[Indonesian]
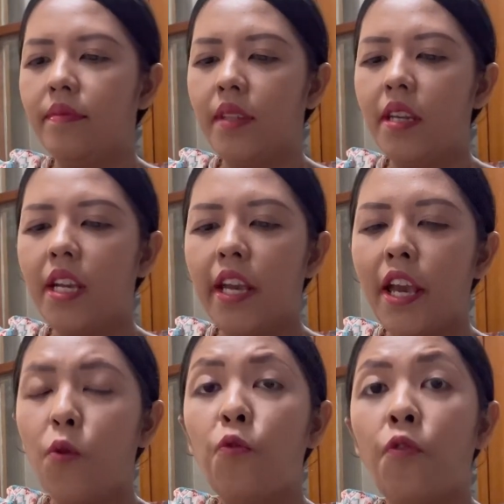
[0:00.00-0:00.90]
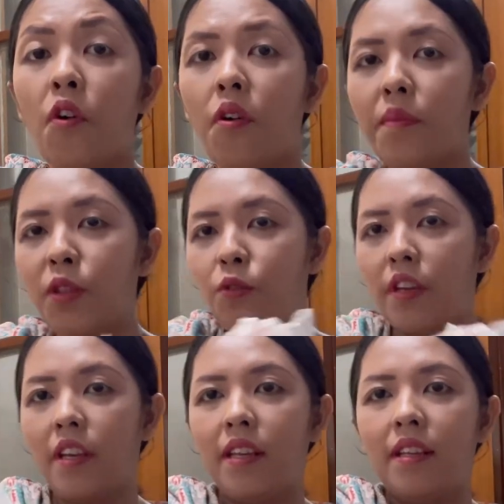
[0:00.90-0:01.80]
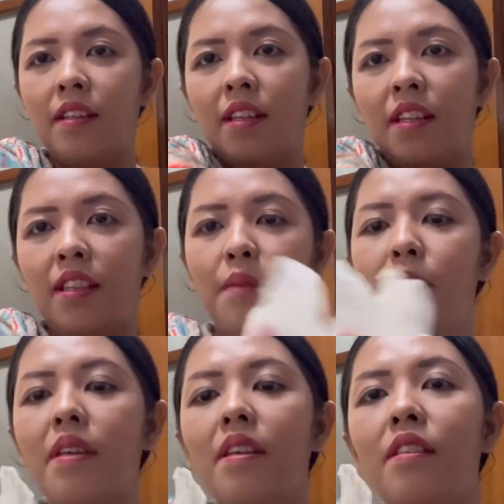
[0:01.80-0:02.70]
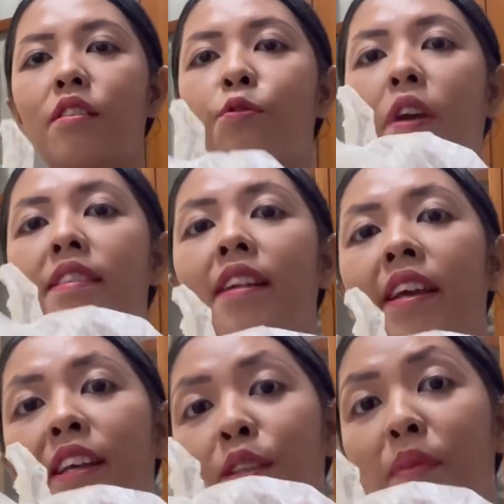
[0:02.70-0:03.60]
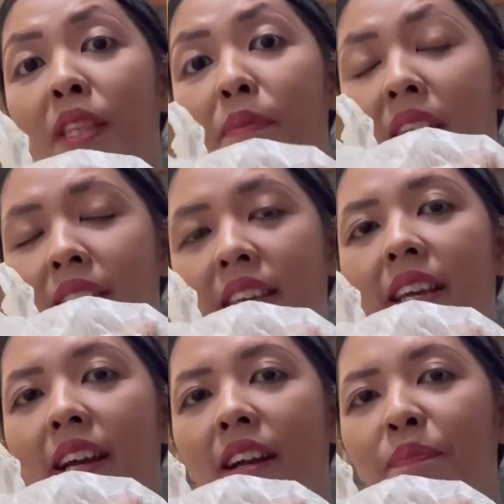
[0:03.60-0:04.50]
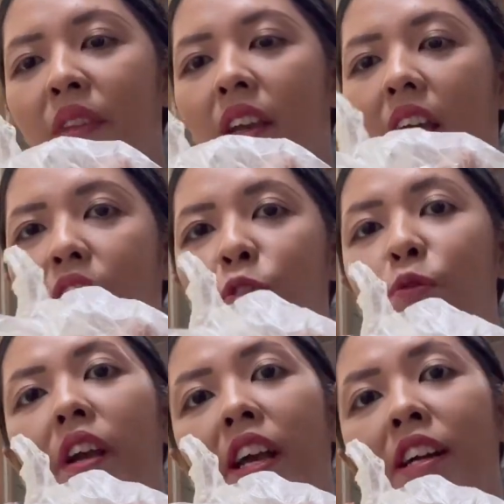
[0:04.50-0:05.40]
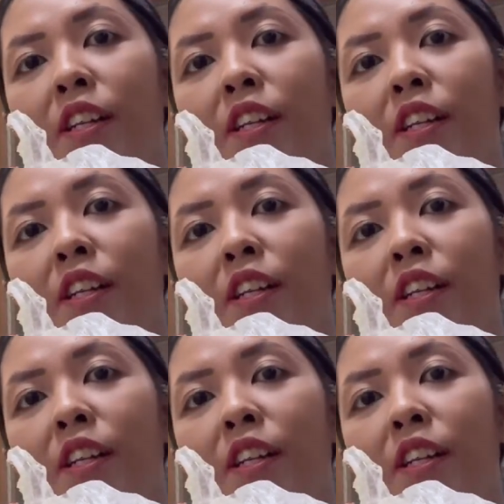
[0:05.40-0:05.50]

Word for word: jadi kayak UFO bentuknya nih tapi sesuai selera teman-teman aja ya ada juga yang